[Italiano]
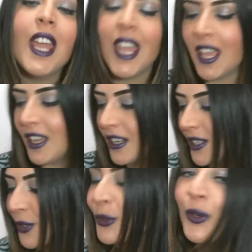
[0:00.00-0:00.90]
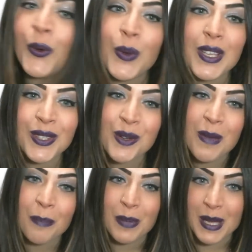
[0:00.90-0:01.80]
e uh, sono qui
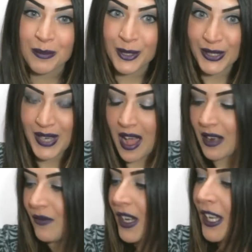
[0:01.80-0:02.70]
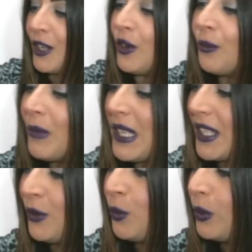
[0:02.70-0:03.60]
insomma per mostrarveli, li ho
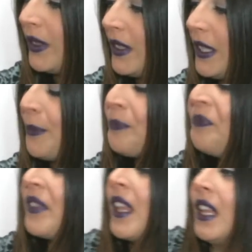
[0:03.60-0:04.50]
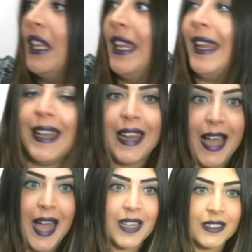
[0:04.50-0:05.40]
messi tutti
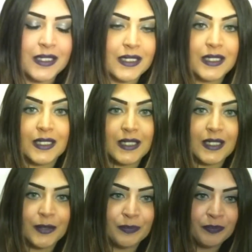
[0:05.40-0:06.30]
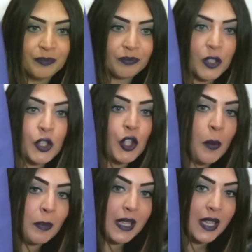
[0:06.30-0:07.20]
nella uh,
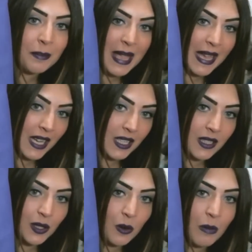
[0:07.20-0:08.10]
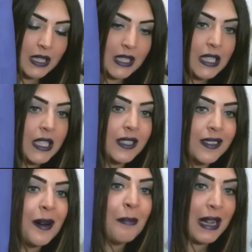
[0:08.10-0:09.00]
shopping bag insomma di
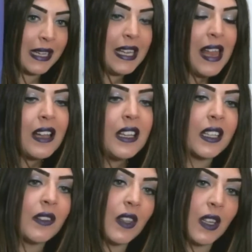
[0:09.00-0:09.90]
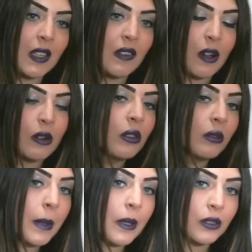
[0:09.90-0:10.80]
uh, eh, Machillalia che vi arriva
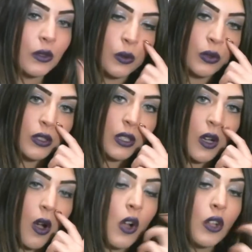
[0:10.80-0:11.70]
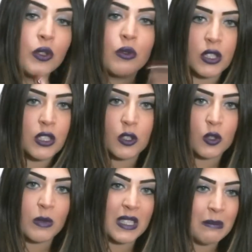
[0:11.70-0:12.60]
come, con ogni ordine
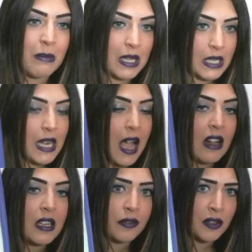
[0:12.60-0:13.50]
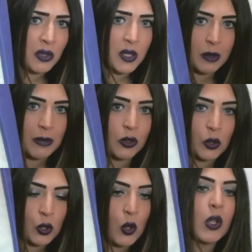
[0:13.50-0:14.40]
insomma di Machillalia fino a
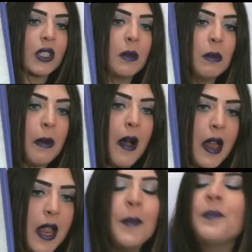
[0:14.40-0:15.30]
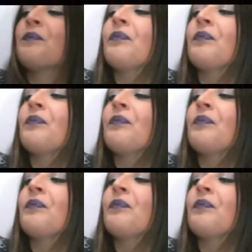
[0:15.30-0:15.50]
Sarimento Scorte mi pare